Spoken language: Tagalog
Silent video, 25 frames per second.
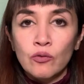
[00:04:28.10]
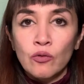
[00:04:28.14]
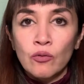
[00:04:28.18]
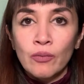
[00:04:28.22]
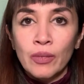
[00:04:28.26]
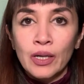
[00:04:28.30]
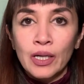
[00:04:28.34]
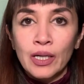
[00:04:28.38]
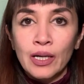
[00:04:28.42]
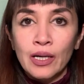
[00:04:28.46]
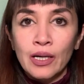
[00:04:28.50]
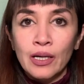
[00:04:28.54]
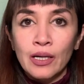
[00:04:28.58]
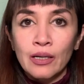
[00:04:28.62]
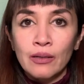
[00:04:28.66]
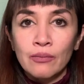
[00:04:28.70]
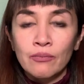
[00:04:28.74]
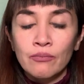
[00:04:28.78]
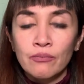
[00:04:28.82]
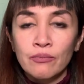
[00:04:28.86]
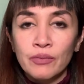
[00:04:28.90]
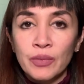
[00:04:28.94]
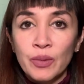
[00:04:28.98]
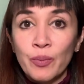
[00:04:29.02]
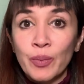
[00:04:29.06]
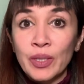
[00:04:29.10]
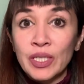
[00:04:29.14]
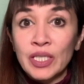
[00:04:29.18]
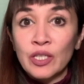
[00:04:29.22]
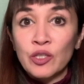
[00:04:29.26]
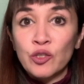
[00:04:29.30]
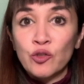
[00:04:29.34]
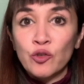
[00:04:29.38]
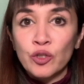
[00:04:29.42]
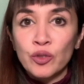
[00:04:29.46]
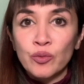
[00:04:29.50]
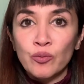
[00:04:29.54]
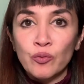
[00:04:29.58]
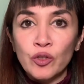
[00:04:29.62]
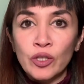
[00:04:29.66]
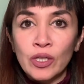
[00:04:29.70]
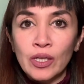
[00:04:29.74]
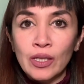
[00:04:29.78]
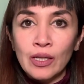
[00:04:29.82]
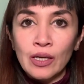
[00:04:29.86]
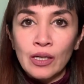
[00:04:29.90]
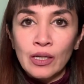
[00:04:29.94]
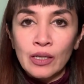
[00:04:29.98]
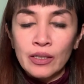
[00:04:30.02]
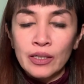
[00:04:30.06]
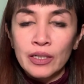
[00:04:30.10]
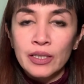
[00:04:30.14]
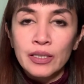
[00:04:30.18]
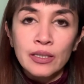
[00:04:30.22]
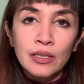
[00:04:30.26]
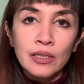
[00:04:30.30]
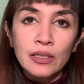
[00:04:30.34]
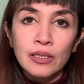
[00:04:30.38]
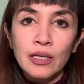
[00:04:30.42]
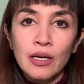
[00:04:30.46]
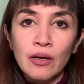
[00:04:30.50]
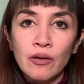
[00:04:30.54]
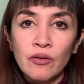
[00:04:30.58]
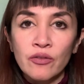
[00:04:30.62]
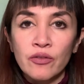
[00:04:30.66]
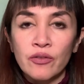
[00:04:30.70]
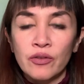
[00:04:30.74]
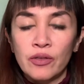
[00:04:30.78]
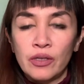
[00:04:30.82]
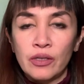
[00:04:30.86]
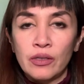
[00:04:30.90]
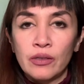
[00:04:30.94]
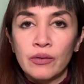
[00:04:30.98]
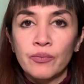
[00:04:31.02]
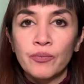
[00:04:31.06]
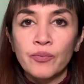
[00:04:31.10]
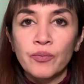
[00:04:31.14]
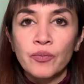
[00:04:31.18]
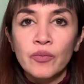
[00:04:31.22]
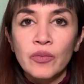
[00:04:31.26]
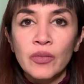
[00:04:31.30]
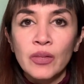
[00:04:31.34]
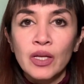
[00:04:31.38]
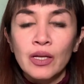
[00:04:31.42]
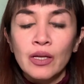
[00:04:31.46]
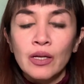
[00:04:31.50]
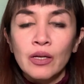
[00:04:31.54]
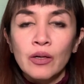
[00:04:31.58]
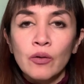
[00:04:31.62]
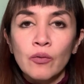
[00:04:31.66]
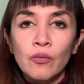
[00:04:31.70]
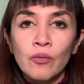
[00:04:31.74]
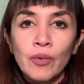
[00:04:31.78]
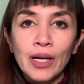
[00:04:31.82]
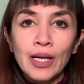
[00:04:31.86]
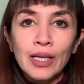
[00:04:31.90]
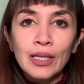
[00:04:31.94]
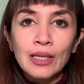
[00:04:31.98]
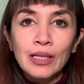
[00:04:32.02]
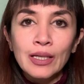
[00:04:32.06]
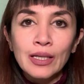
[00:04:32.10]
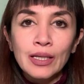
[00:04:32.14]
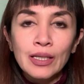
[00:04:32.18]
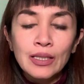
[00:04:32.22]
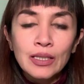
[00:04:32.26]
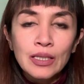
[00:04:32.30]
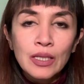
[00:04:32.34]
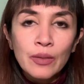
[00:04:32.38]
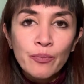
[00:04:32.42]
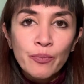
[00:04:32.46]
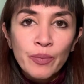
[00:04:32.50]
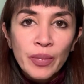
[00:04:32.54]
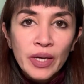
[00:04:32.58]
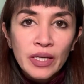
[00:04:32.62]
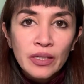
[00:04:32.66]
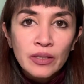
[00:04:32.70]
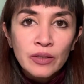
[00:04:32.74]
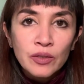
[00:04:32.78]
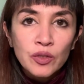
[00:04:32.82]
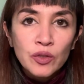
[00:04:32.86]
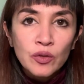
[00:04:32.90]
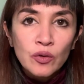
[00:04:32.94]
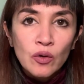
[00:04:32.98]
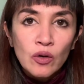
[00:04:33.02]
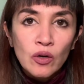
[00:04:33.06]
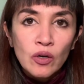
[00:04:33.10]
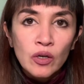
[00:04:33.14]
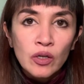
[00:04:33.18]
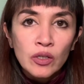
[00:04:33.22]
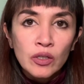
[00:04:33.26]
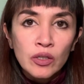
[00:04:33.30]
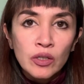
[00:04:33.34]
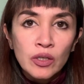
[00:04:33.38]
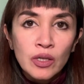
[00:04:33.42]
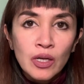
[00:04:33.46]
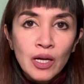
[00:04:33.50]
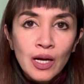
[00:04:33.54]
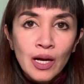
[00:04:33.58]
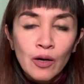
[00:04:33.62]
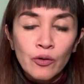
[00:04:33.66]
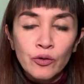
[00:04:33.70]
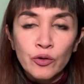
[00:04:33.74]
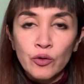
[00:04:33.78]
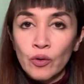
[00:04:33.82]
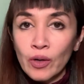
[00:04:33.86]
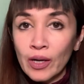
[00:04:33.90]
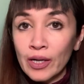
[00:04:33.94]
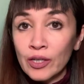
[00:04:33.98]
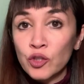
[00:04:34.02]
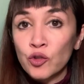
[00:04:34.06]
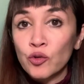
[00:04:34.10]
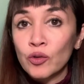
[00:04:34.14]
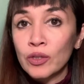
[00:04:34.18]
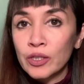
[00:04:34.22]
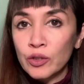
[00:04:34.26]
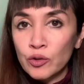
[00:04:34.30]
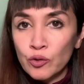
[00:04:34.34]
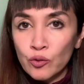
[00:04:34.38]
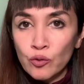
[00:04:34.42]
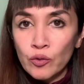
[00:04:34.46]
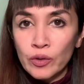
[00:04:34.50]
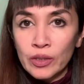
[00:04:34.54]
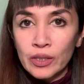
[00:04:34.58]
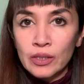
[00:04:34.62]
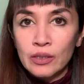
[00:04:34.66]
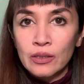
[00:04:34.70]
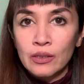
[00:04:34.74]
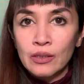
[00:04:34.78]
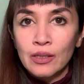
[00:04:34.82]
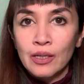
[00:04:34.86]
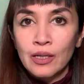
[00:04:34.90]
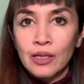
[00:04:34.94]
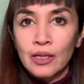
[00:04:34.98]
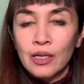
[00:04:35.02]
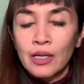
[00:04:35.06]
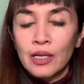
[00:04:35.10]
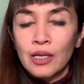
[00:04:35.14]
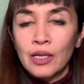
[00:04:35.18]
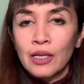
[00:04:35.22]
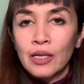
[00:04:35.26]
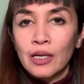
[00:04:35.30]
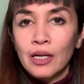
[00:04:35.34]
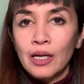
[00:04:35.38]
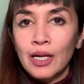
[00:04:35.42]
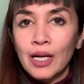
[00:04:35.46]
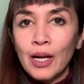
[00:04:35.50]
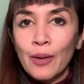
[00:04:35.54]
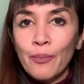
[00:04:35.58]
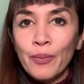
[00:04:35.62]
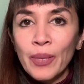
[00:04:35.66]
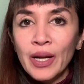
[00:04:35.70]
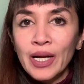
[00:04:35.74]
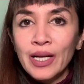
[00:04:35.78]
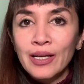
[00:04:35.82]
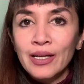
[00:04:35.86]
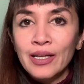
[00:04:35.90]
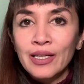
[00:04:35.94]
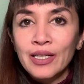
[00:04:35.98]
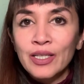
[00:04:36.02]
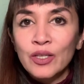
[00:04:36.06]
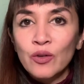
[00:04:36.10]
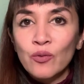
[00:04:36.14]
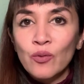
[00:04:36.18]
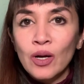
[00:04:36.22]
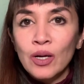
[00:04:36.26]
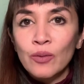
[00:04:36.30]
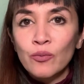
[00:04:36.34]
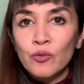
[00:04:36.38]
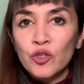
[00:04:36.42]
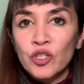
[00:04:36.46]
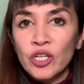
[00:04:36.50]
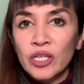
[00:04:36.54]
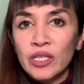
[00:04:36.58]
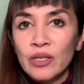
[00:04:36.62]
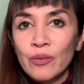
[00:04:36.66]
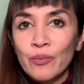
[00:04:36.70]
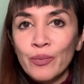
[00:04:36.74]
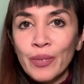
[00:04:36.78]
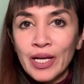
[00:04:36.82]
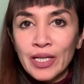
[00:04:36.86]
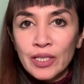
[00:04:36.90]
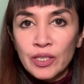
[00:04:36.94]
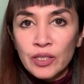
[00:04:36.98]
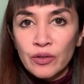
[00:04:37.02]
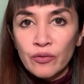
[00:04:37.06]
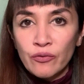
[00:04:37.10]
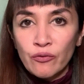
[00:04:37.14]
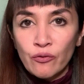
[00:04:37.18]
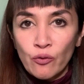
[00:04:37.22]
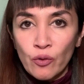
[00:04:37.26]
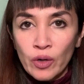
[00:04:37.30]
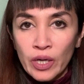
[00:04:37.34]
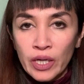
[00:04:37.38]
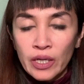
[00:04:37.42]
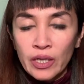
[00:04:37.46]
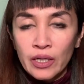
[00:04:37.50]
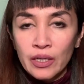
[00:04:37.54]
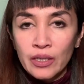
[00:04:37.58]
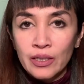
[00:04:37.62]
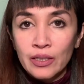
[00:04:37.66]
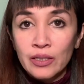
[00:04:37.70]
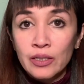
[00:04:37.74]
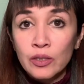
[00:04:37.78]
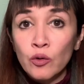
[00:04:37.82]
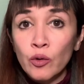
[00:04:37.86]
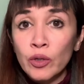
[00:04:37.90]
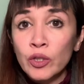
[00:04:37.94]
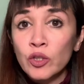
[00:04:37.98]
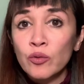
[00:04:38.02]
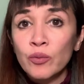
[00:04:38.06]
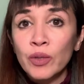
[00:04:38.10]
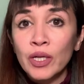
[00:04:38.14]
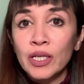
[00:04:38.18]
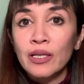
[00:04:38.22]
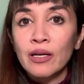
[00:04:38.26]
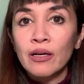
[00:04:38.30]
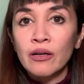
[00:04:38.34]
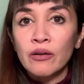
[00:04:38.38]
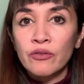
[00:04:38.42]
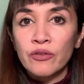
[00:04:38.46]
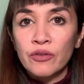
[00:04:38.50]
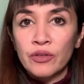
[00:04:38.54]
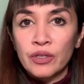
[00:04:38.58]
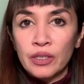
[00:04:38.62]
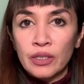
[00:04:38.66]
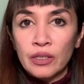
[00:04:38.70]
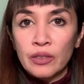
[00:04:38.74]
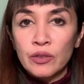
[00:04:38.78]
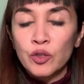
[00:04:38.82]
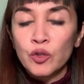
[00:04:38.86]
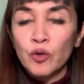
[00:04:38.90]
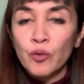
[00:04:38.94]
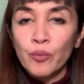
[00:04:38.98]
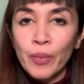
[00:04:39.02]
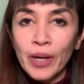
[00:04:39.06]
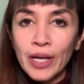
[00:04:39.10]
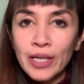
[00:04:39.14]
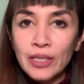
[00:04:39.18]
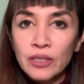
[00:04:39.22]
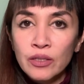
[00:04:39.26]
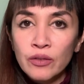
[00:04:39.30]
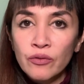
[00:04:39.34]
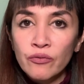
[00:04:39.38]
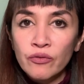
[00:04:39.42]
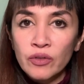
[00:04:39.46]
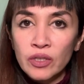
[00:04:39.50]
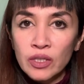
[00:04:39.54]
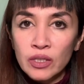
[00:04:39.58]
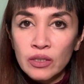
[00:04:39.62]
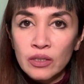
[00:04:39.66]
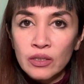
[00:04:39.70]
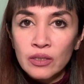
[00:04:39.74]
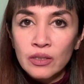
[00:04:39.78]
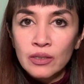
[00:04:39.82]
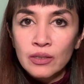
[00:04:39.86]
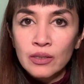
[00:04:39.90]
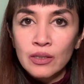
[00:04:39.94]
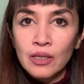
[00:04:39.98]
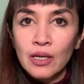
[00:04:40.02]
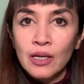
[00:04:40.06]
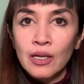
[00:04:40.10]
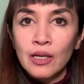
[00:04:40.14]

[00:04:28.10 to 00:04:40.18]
kumbaga, ipasa Diyos mo na lang. Is this healthy? Well, it depends on how you actually do it. Kapag ginawa mo siya in a passive way, it's going to be unhealthy. So passive is